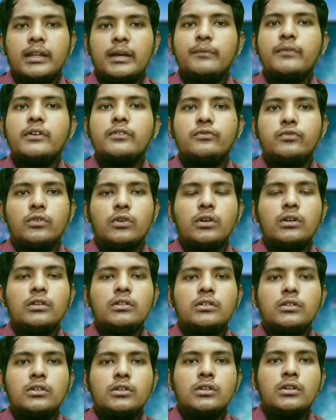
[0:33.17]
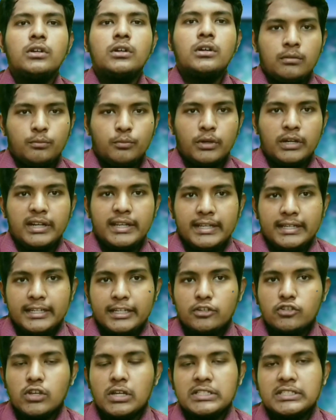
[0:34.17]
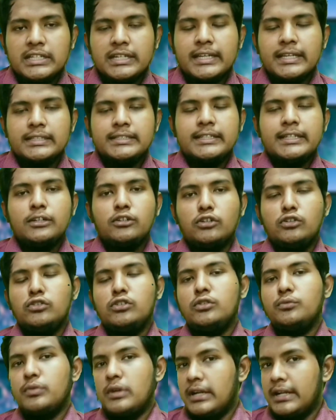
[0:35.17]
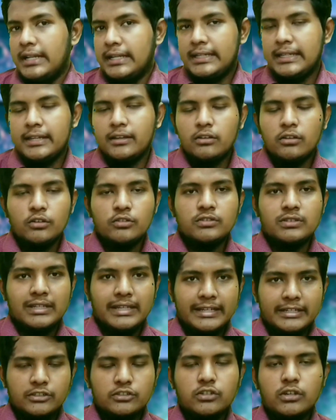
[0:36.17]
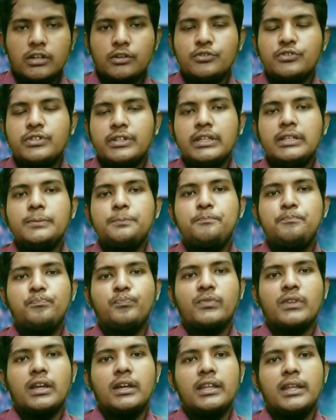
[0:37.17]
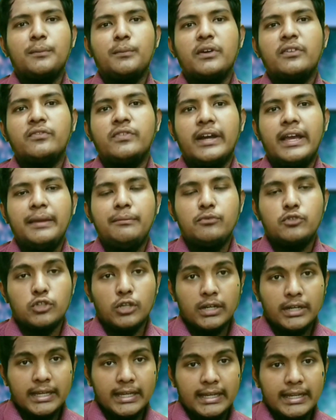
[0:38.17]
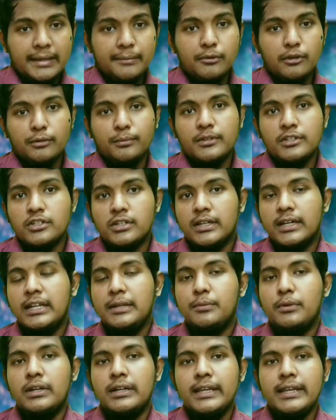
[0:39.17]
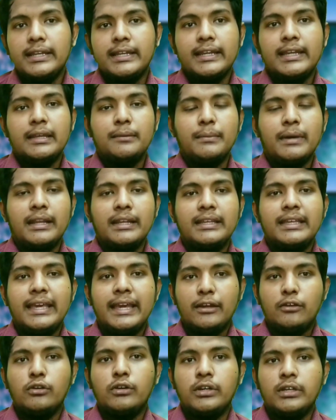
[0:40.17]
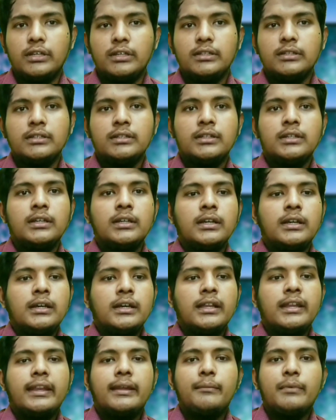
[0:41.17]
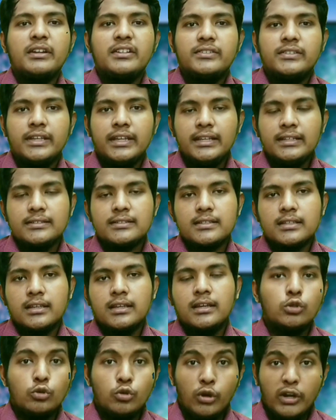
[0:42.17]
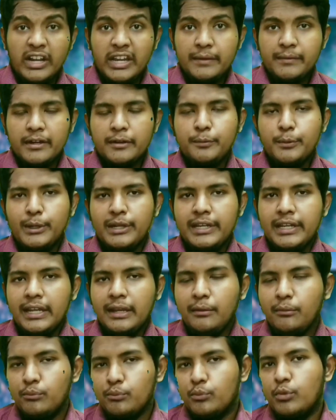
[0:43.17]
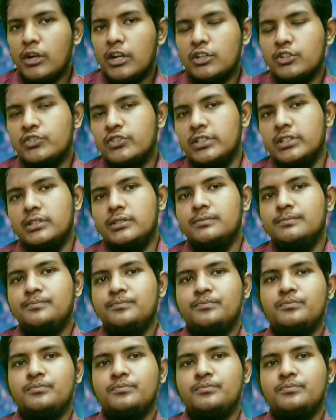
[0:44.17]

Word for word: নাম্বার ফোর পলিটেকনিক চয়েসের ক্ষেত্রে কোন কোন পলিটেকনিকগুলো সিলেক্ট করা উচিত নাম্বার ফাইভ সরকারি এবং বেসরকারি পলিটেকনিকের মান কি একই নাম্বার সিক্স কোন ডিপার্টমেন্টে পড়া উচিত